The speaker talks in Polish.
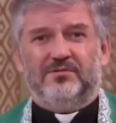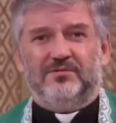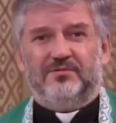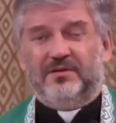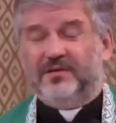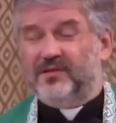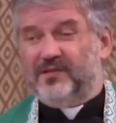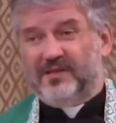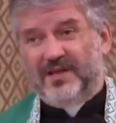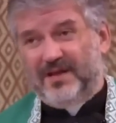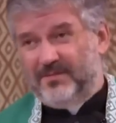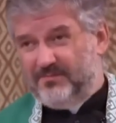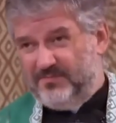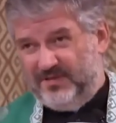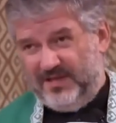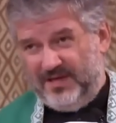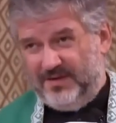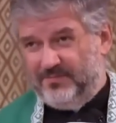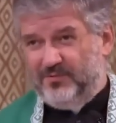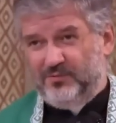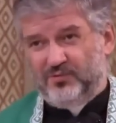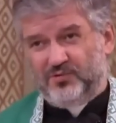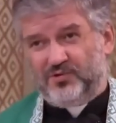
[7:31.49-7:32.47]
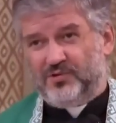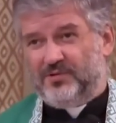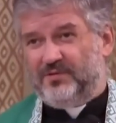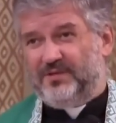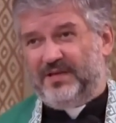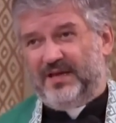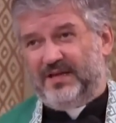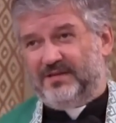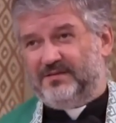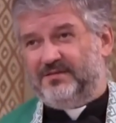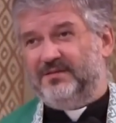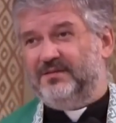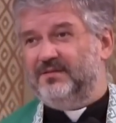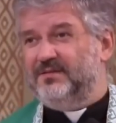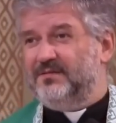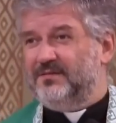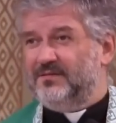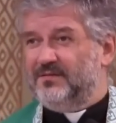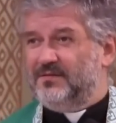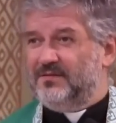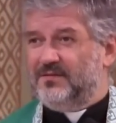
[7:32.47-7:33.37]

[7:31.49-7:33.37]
który sam nie był żonaty.